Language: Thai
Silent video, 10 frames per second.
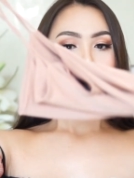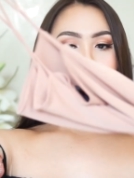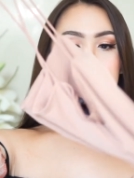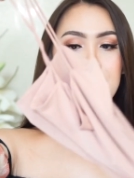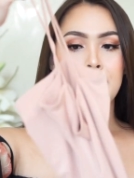
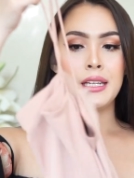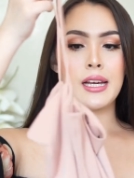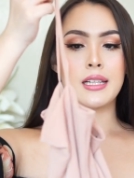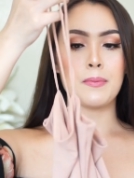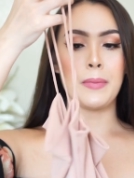สีนี้เนี่
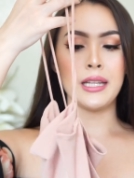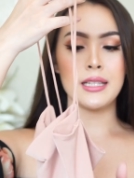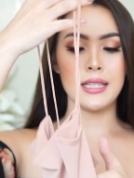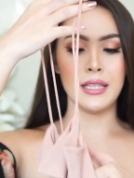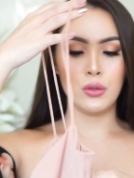ยจะเป็น
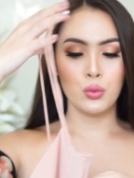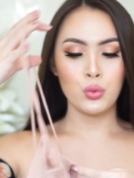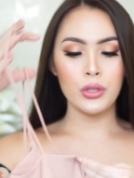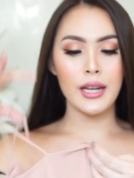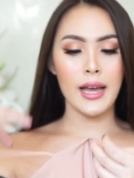สีนู
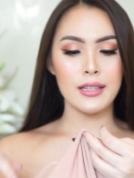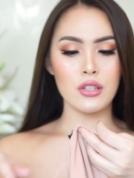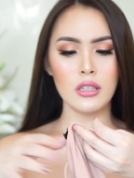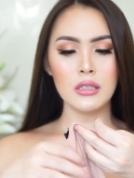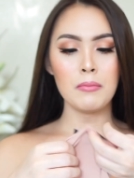ดนะคะจ
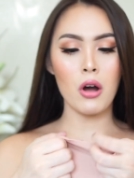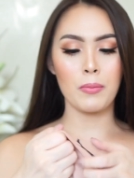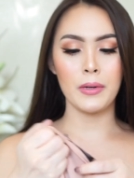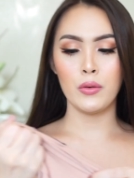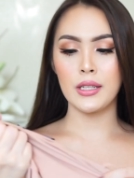อลืมบอก
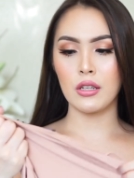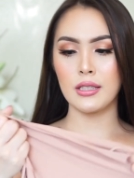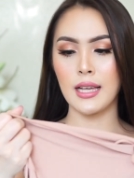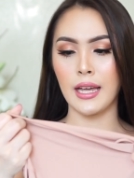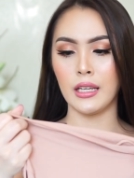เลยว่าจอ
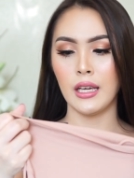ใส่